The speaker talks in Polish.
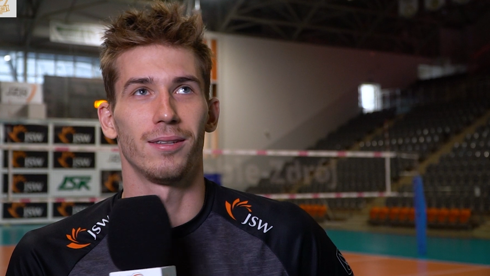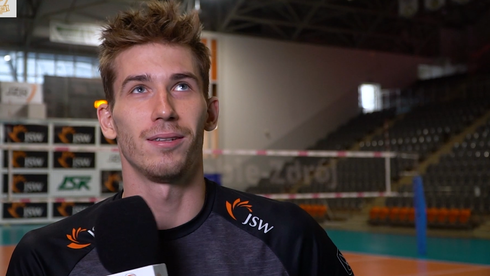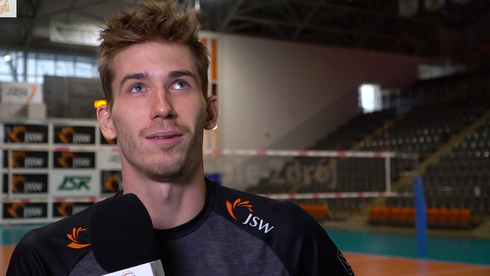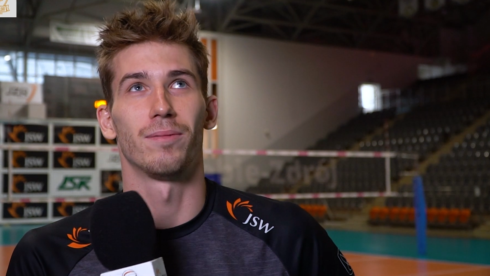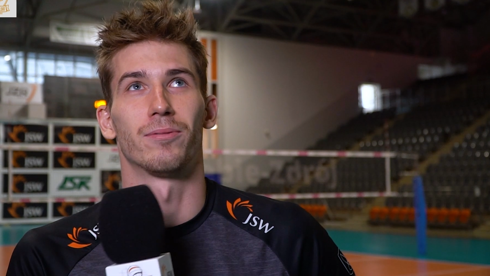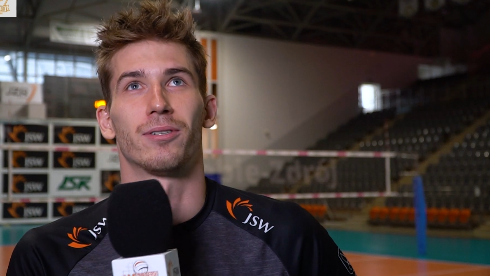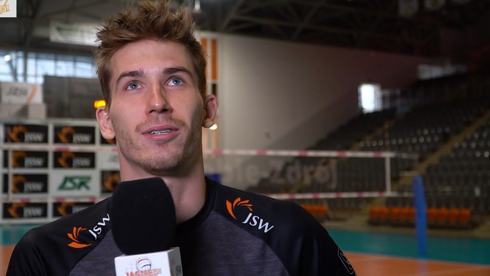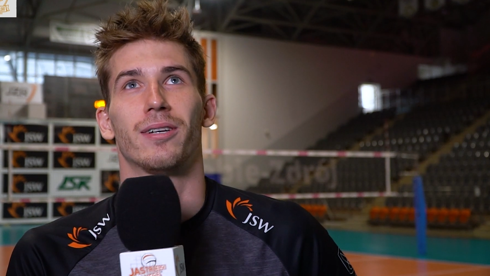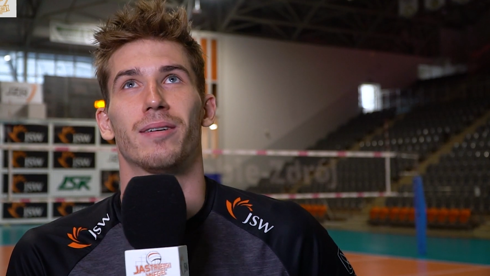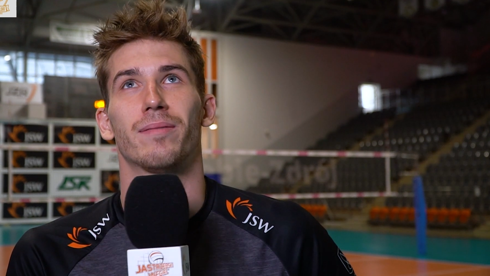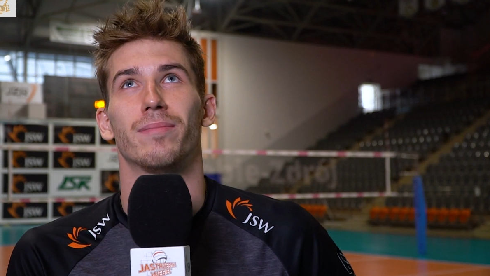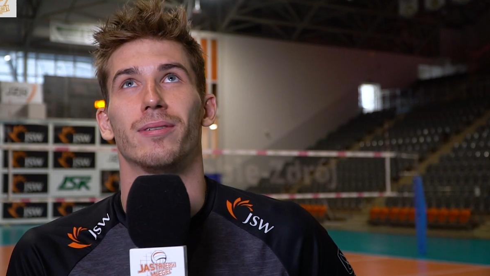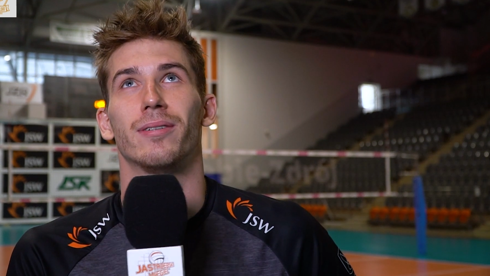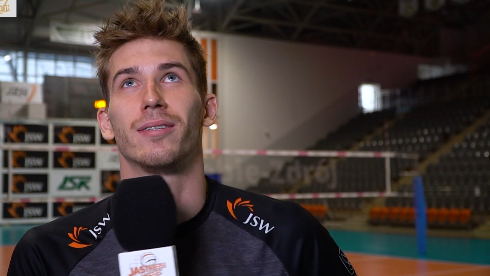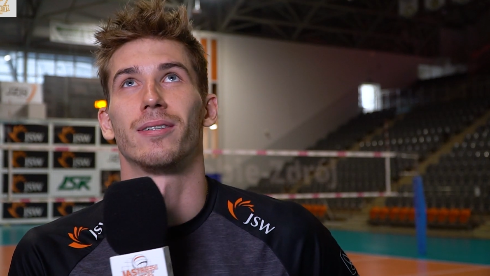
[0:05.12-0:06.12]
Dobrze,
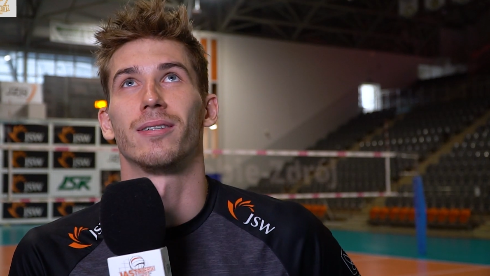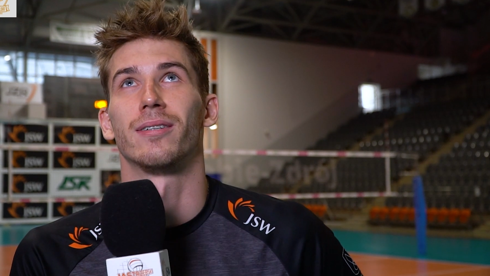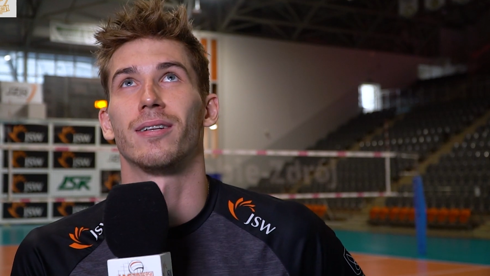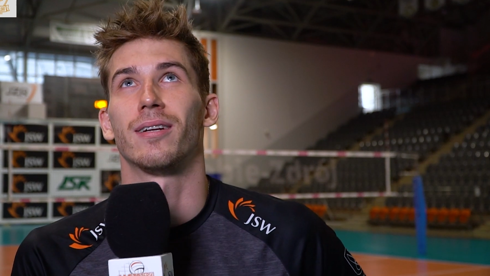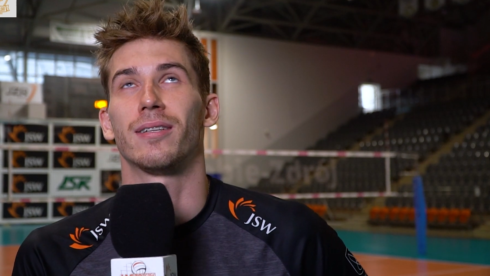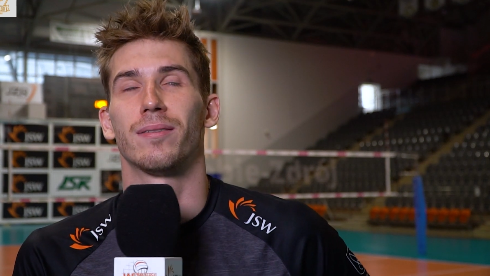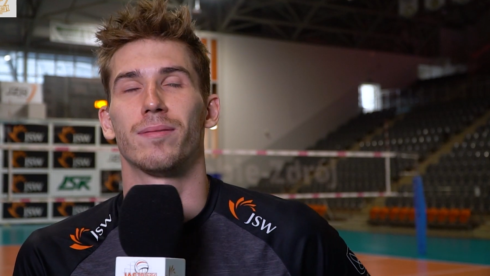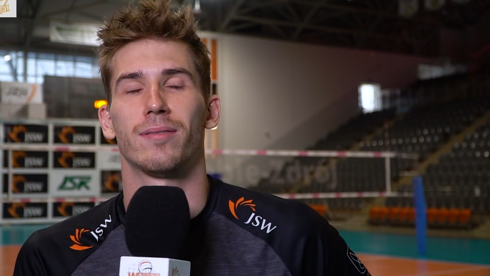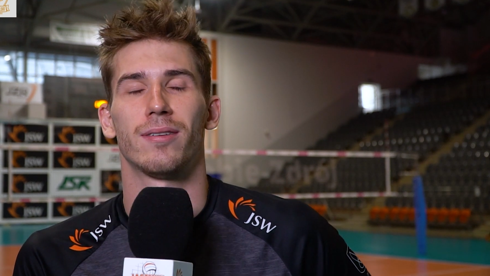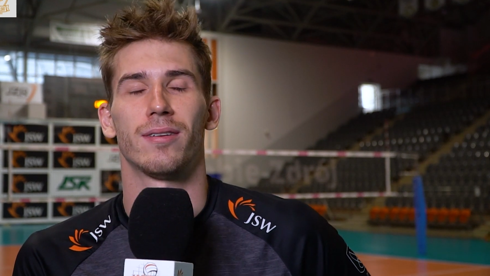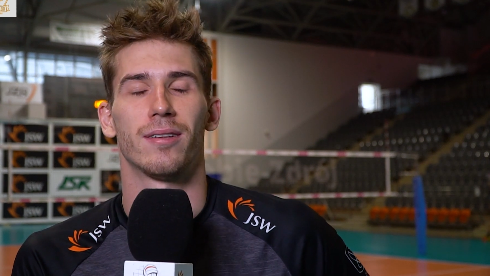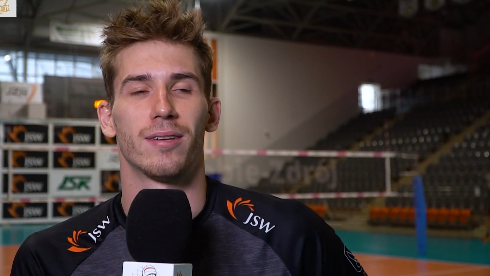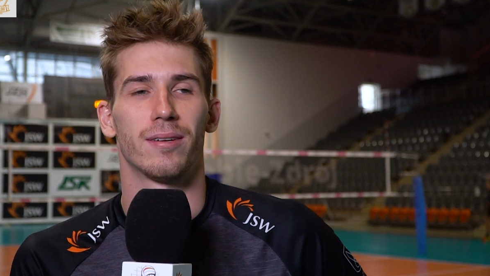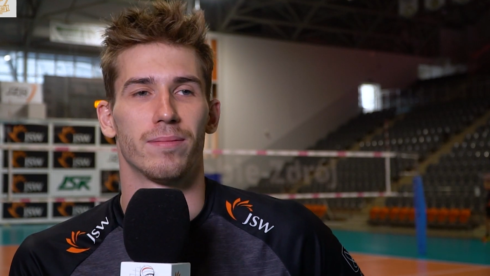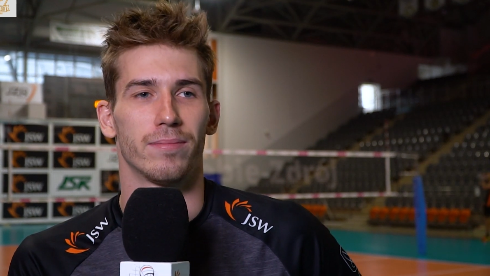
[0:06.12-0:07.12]
jakby razem z
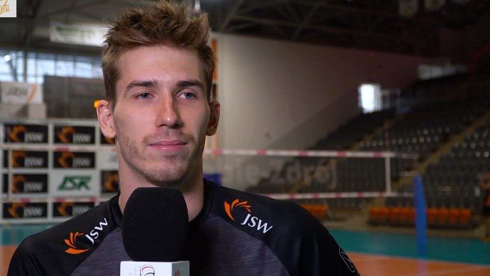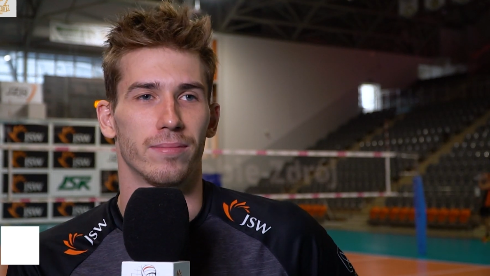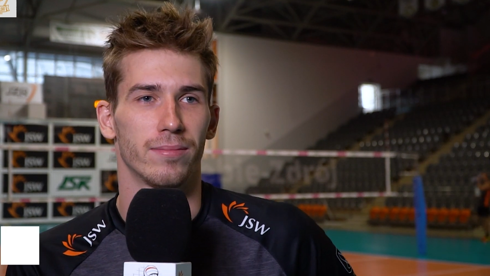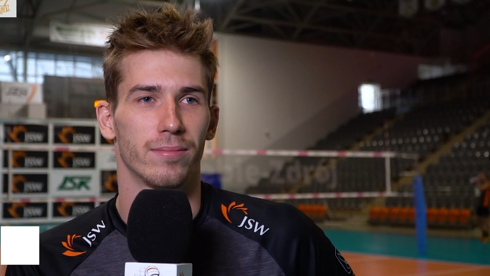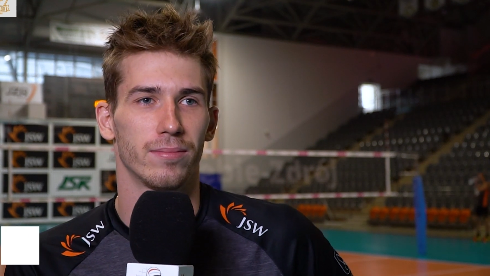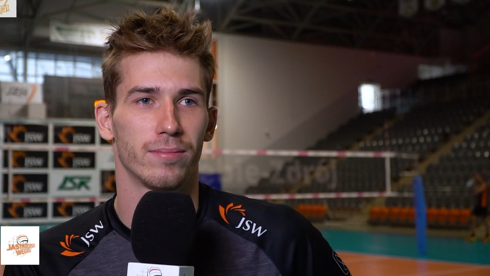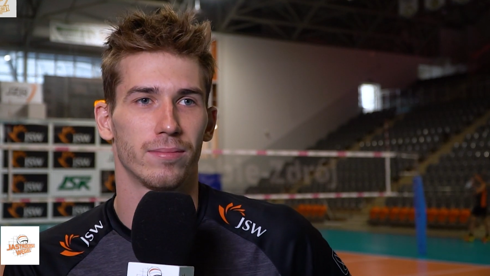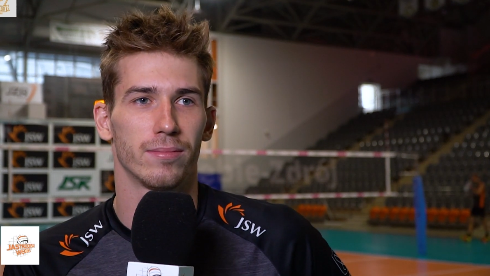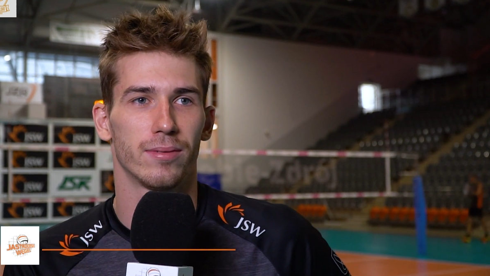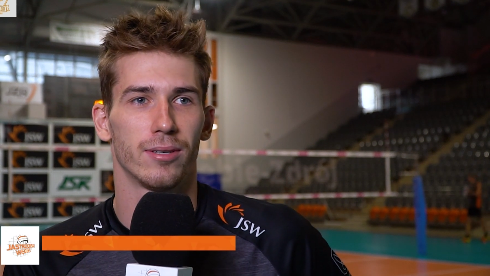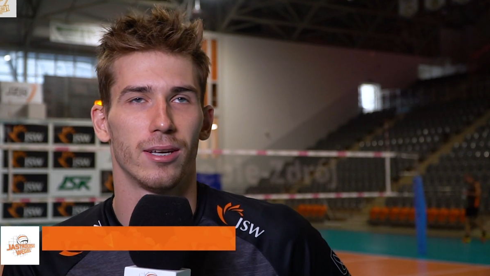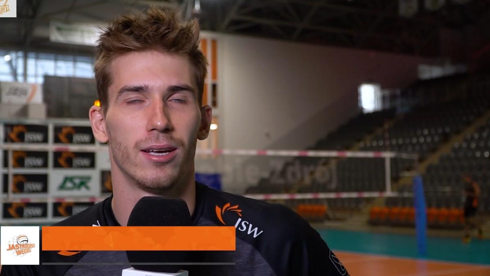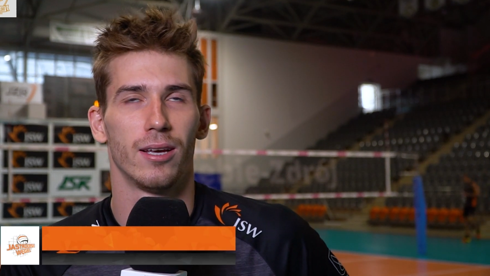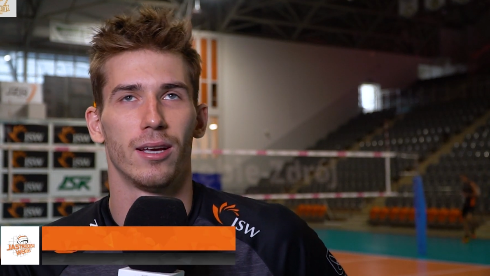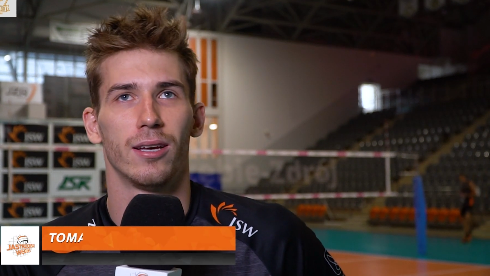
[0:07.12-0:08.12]
trenerem
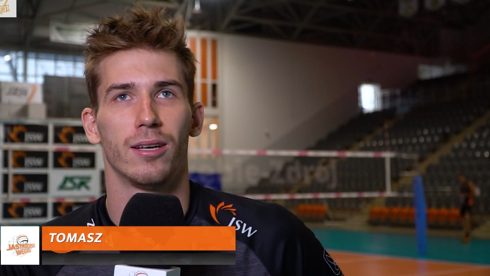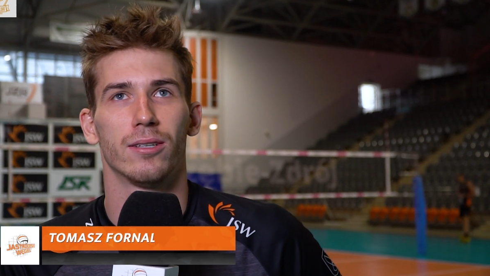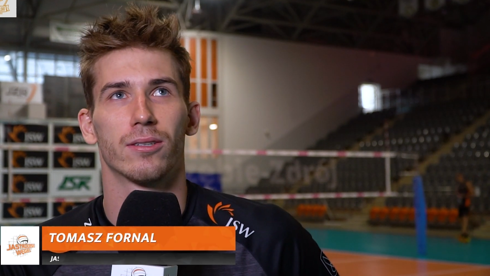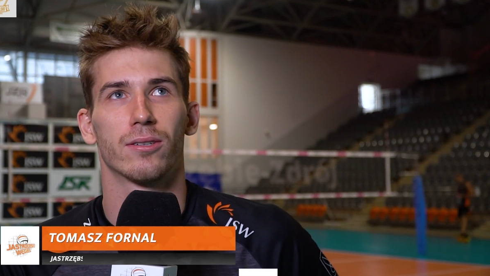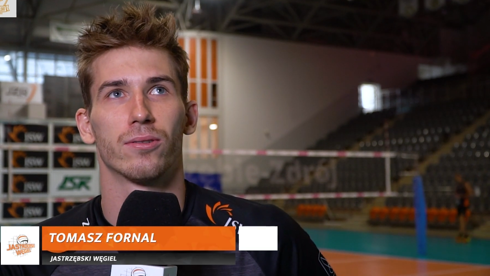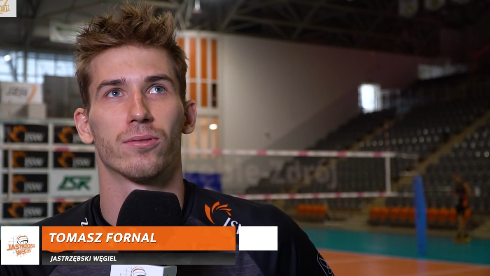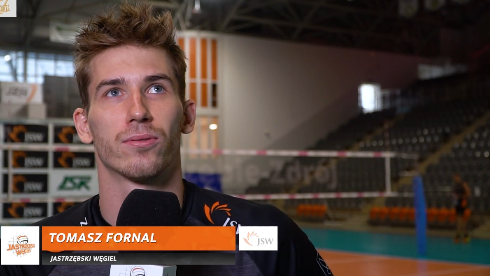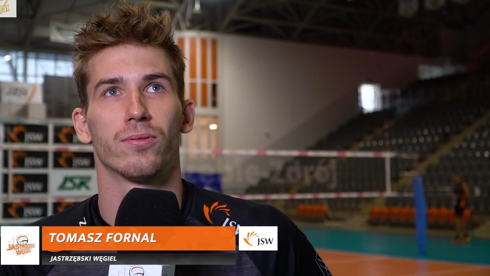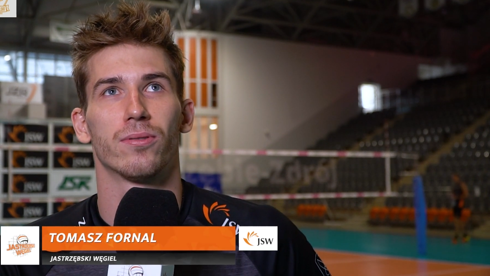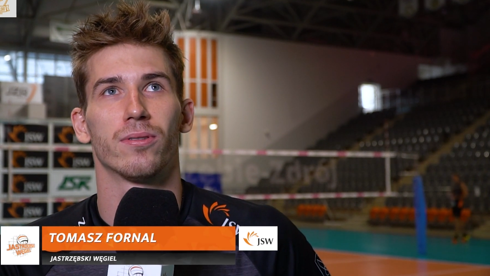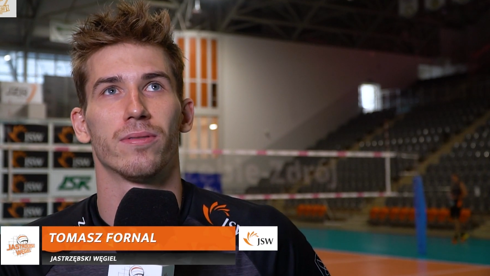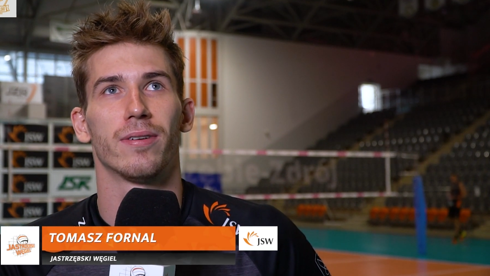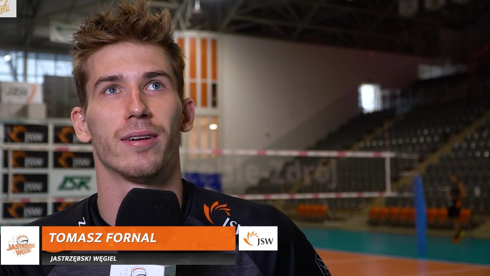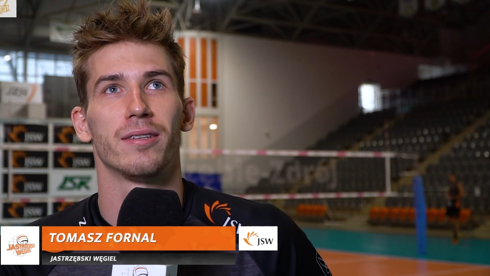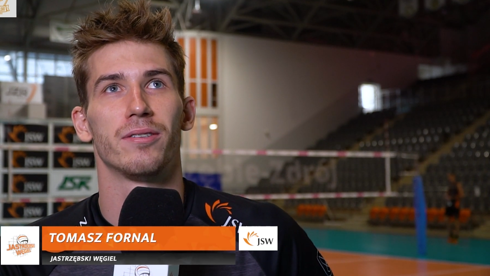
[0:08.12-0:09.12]

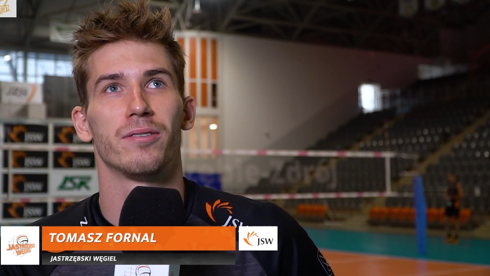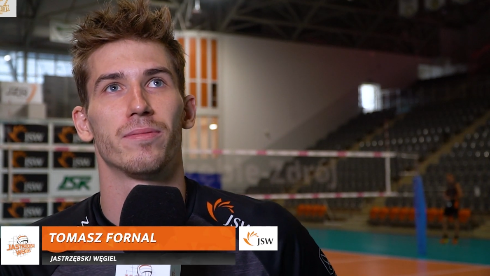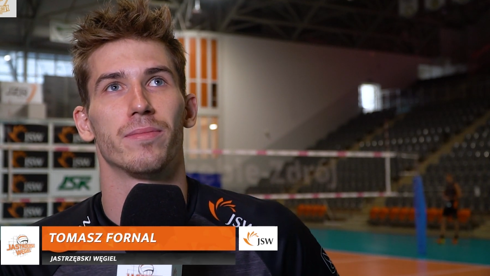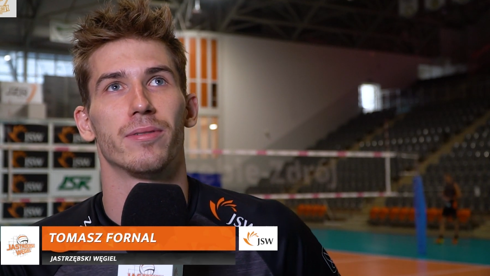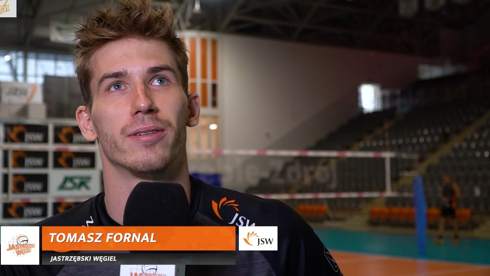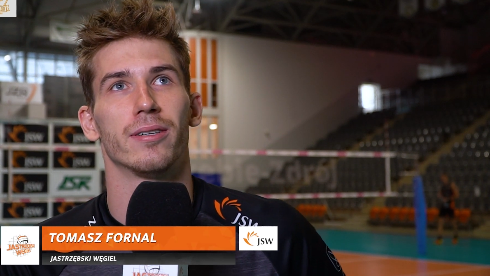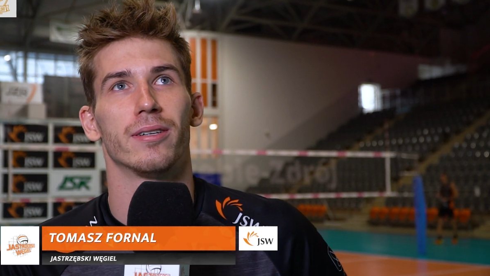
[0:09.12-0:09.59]
skonsultowaliśmy,